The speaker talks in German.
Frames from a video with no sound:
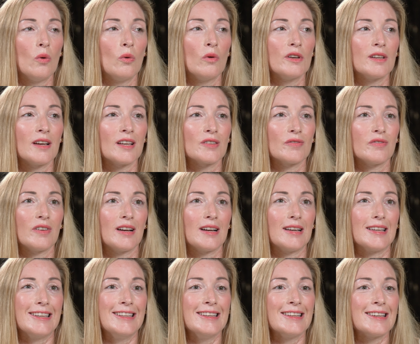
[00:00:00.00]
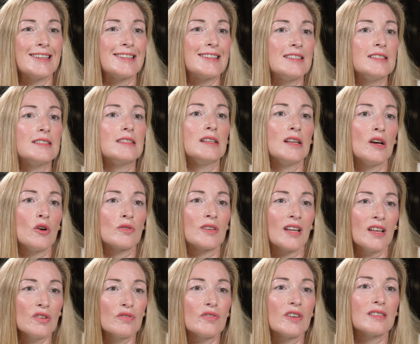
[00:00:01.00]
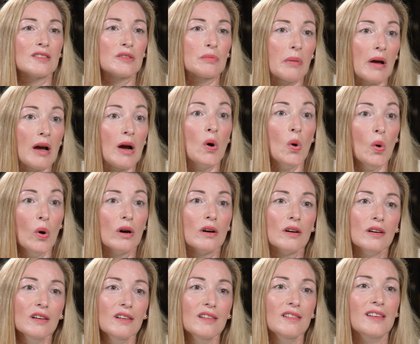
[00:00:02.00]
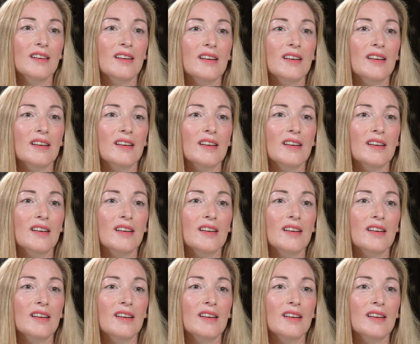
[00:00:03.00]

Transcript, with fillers: Und das war inhaltlich genau das, was ich brauche.